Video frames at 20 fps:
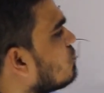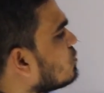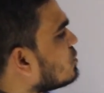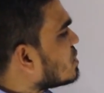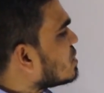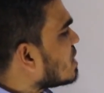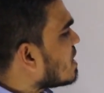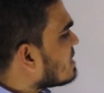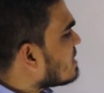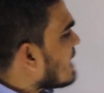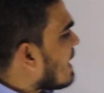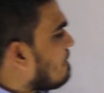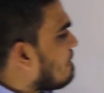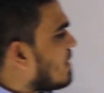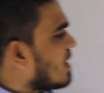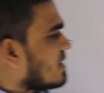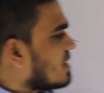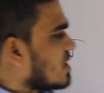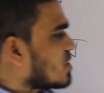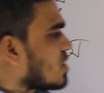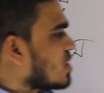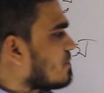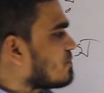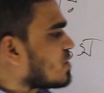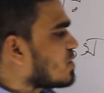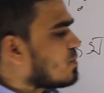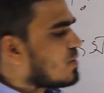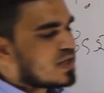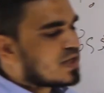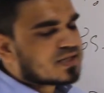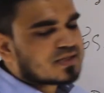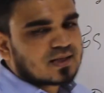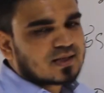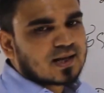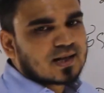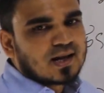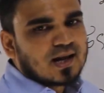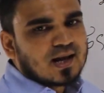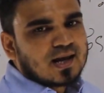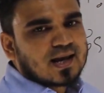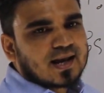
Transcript: উৎসের তাপমাত্রা সবসময় স্থির